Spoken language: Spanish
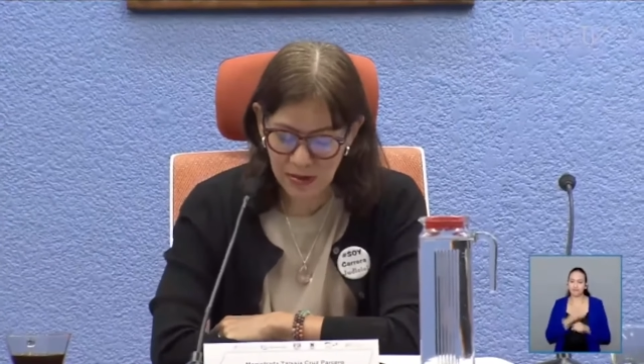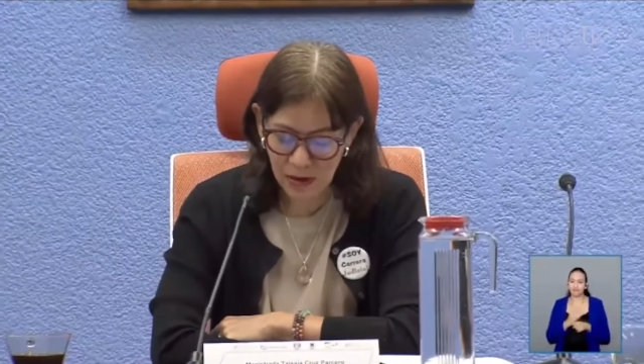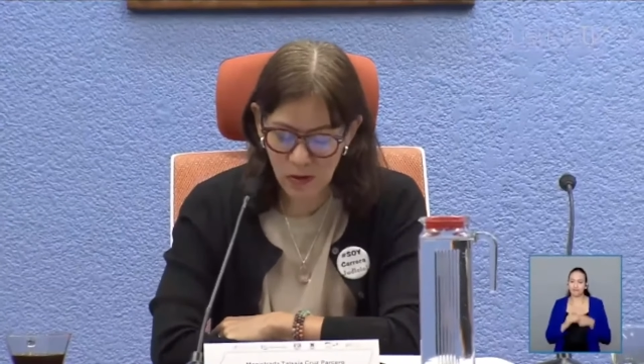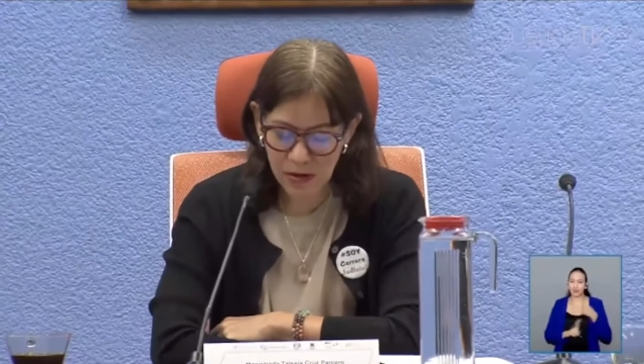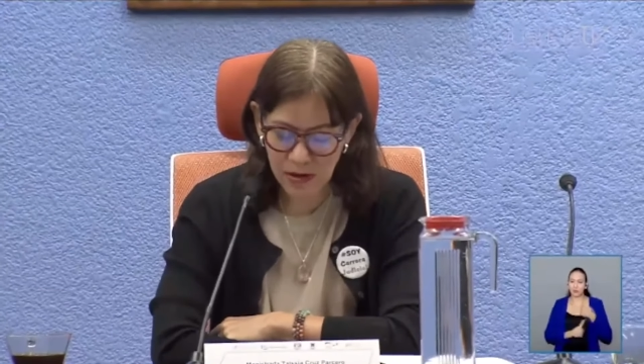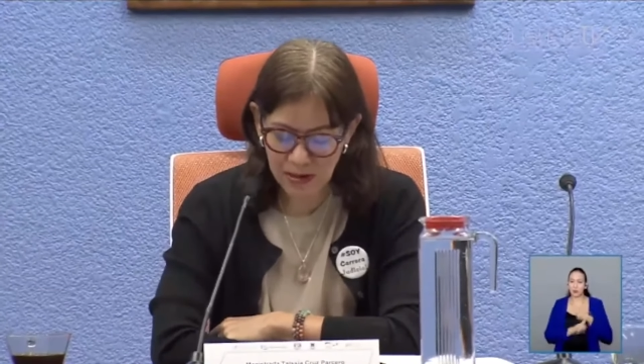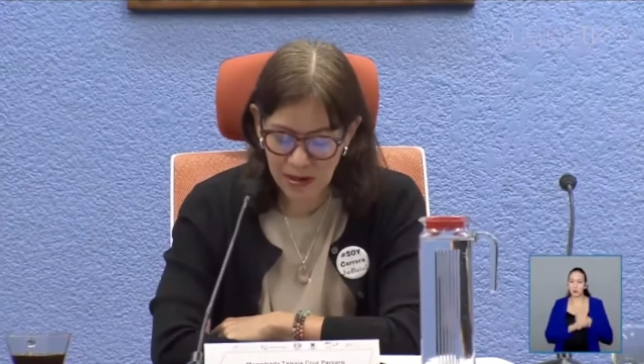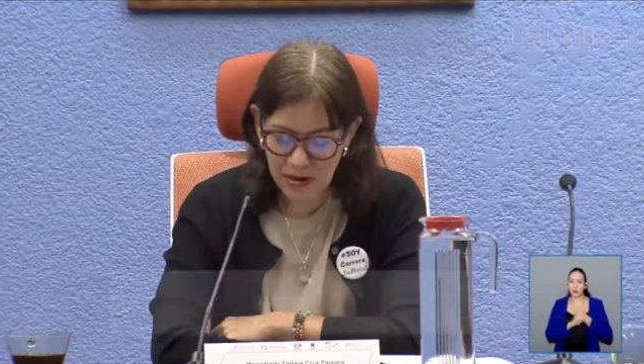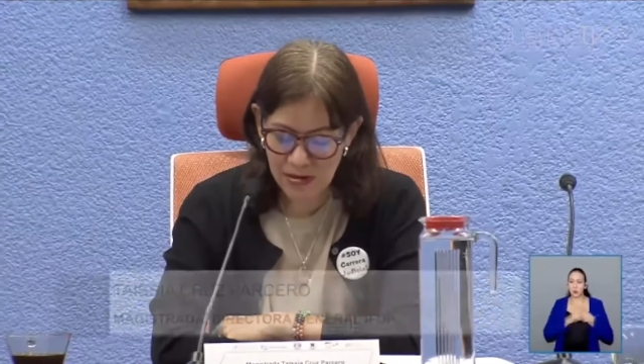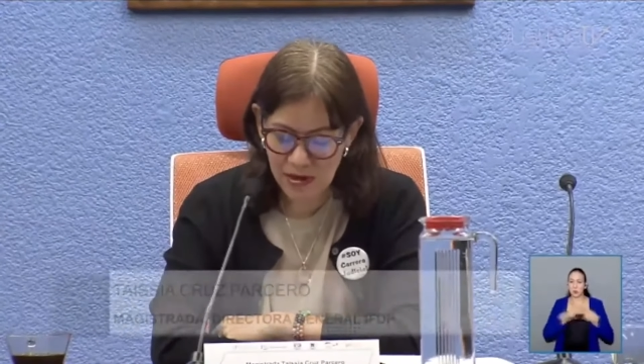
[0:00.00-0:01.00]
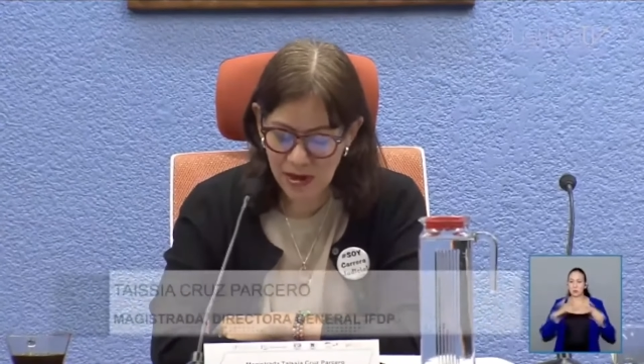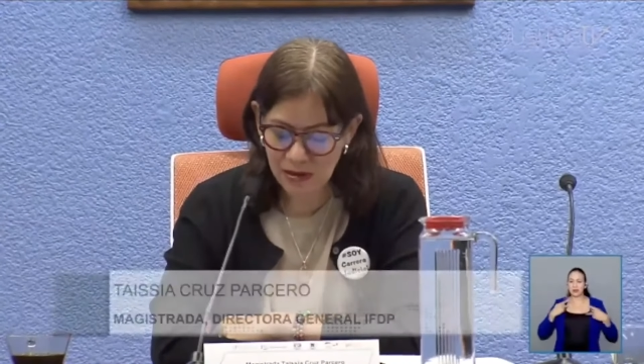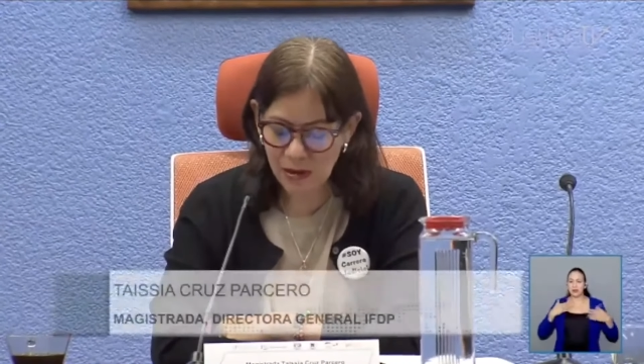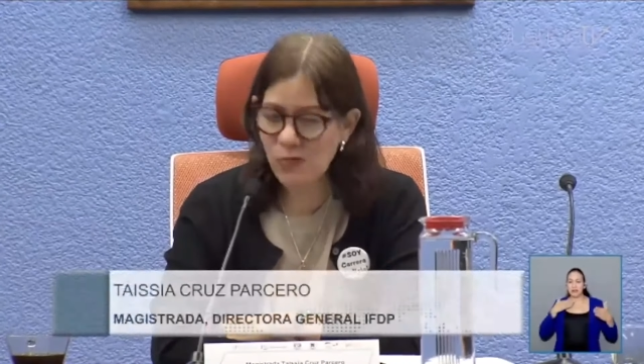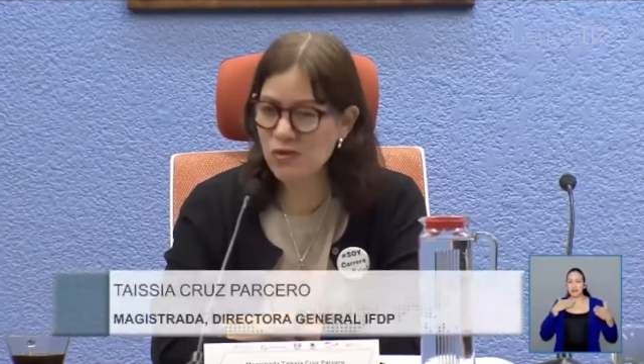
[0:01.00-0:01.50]
de concretarse en
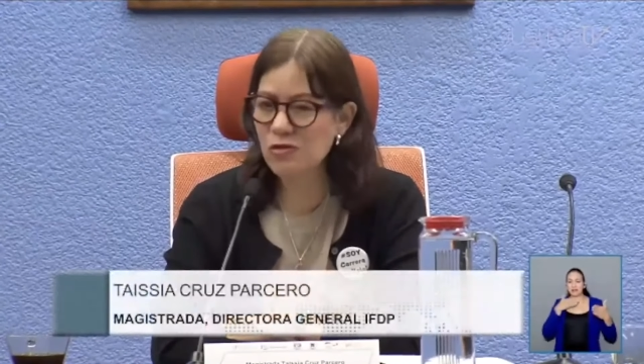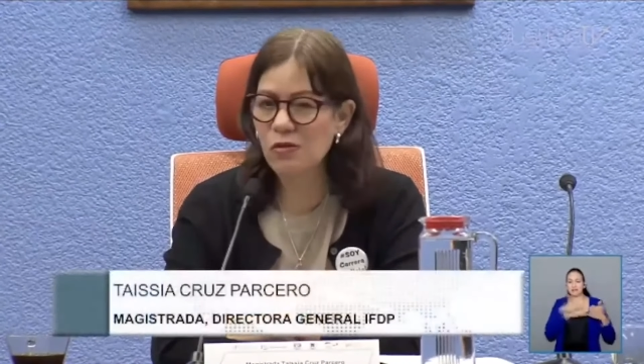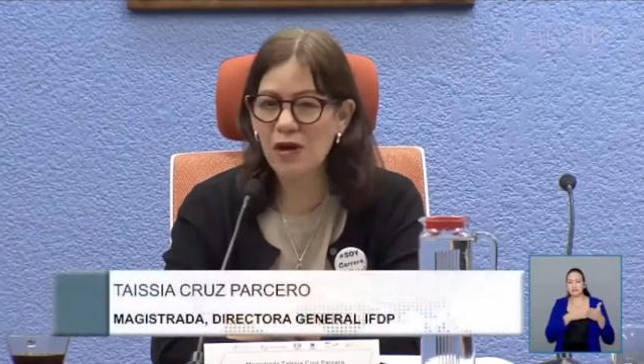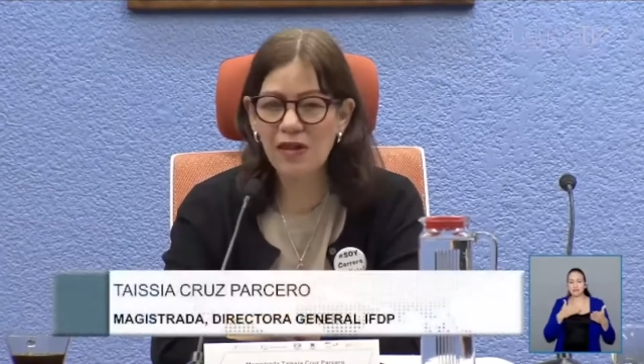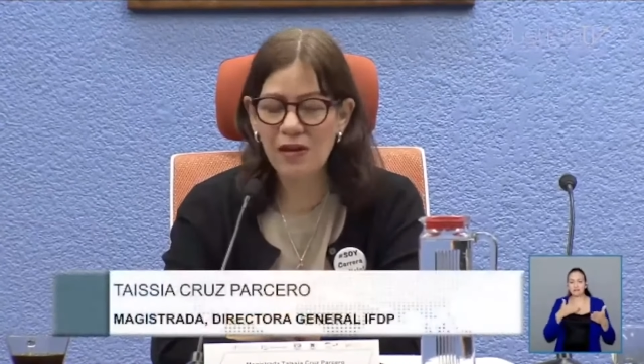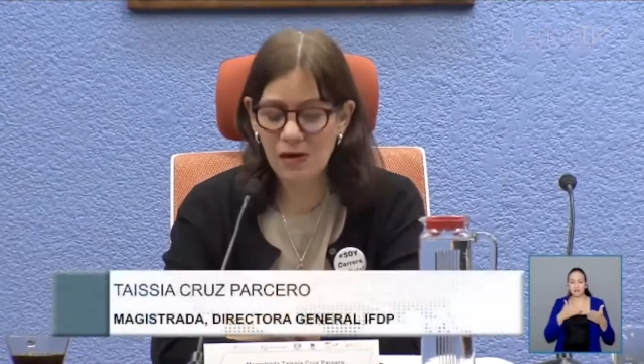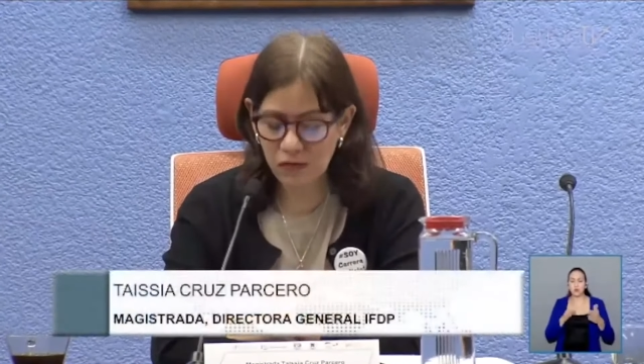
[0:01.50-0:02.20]
la tan cuestionada